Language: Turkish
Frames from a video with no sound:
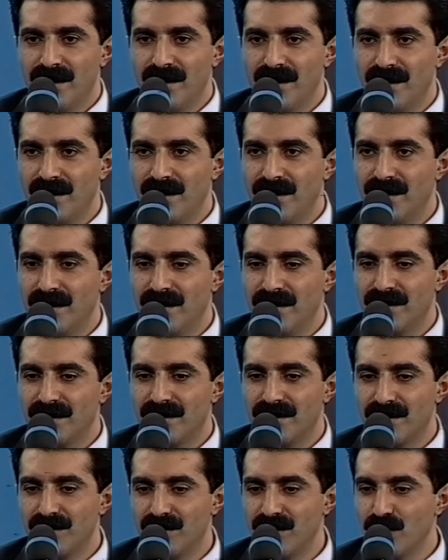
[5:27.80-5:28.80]
Ee,
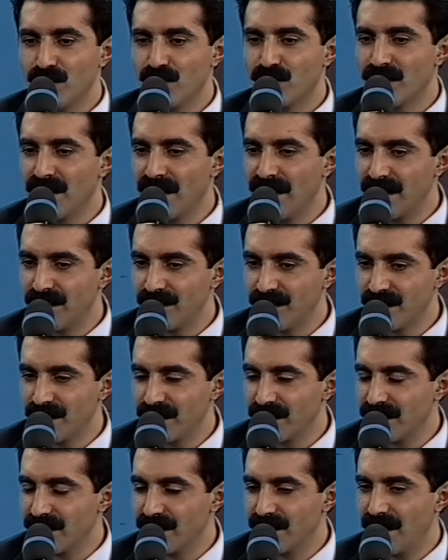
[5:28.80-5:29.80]
şimdi
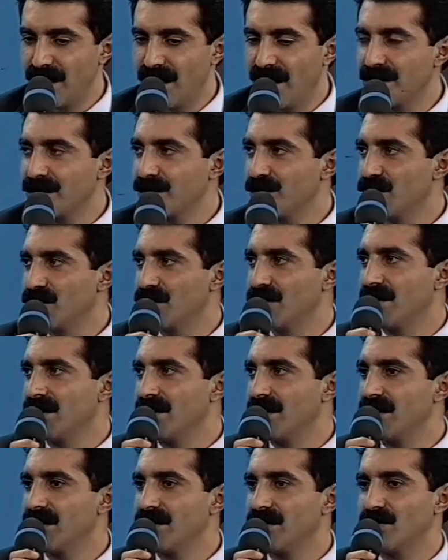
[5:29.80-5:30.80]
ustalarımız halk
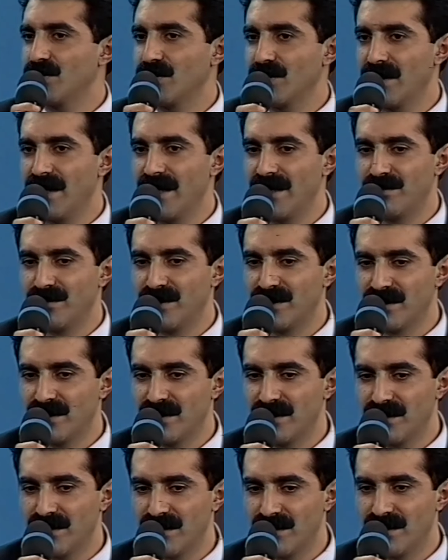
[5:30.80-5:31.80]
müziğini,
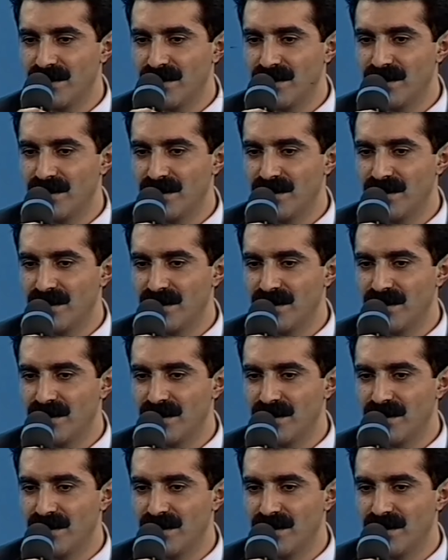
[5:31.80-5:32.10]
Türklerimizi e,